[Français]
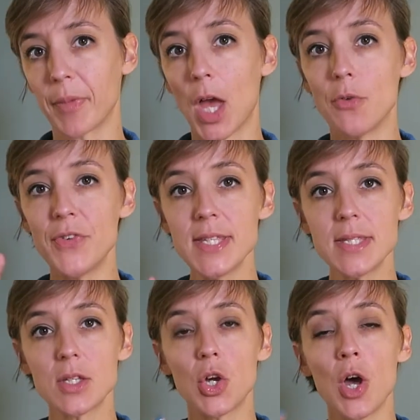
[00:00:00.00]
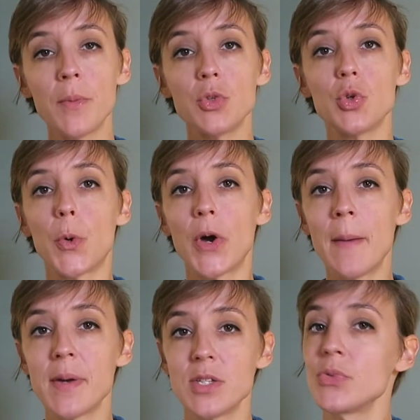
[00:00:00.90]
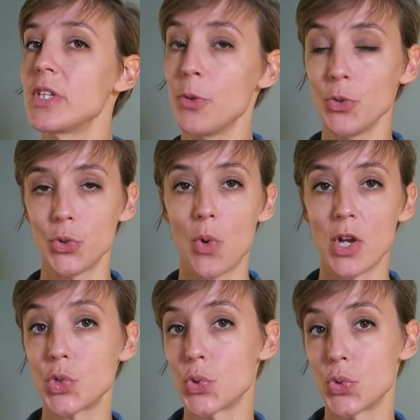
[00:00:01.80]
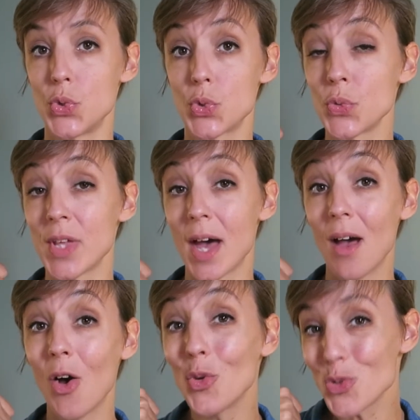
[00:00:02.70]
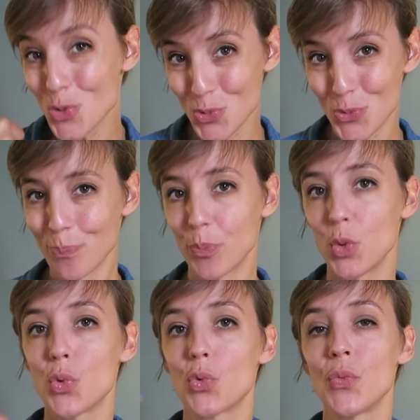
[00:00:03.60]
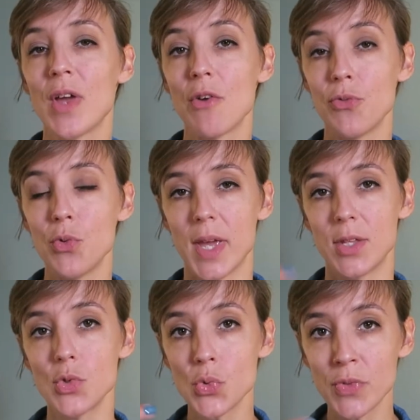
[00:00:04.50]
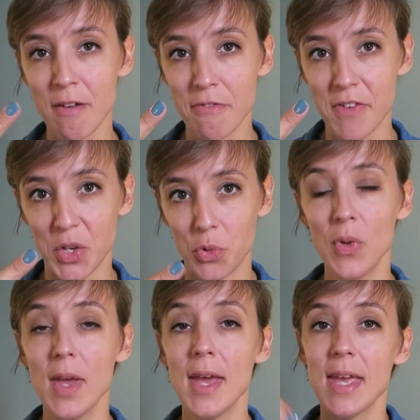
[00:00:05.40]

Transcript: En fait, comme nos programmations dépendent de trois choses, de ce qu'on a entendu, de ce qu'on a vu et de ce qu'on a vécu,